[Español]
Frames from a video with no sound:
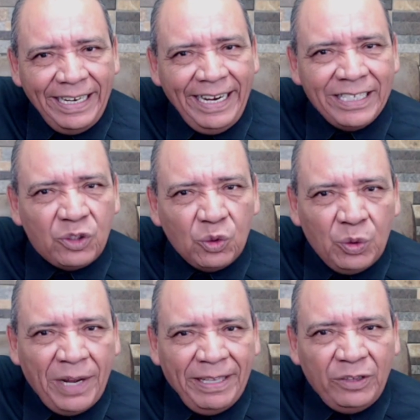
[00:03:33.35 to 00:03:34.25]
Es
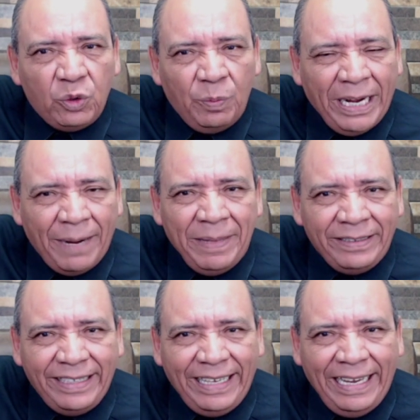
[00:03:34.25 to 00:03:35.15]
un evento
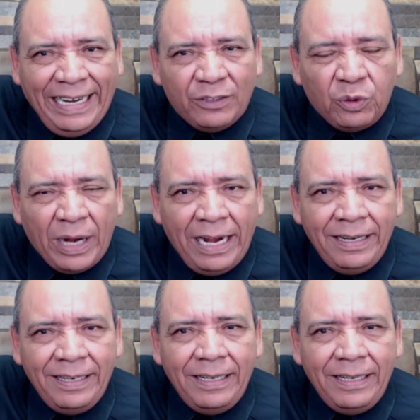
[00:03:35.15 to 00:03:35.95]
meramente electoral,